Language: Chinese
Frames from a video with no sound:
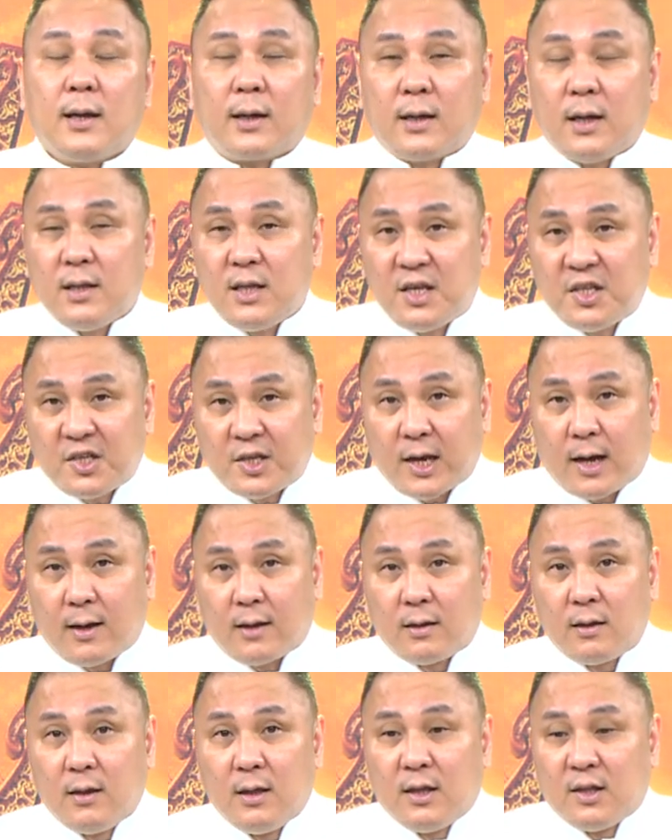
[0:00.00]
跟你
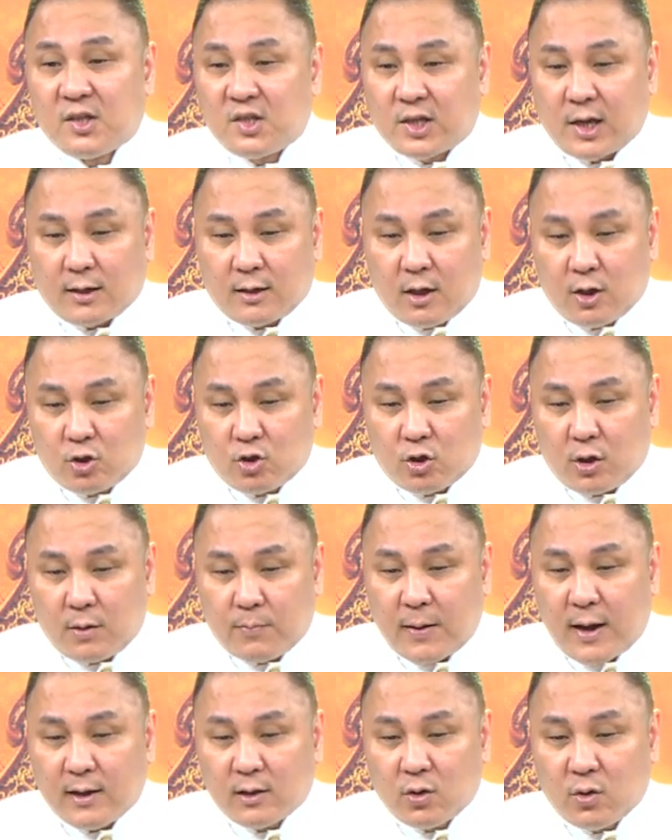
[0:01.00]
讲讲到嘴
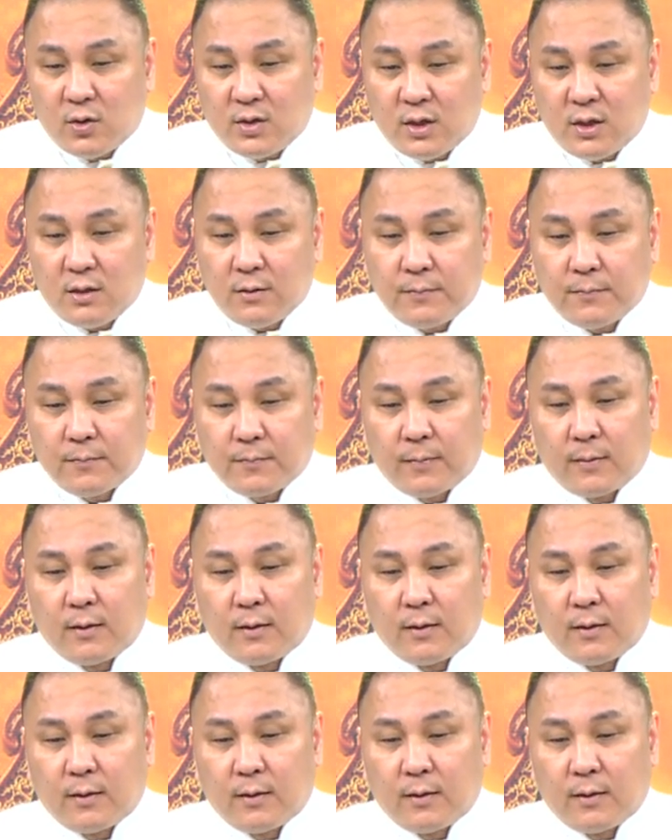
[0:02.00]
巴都已经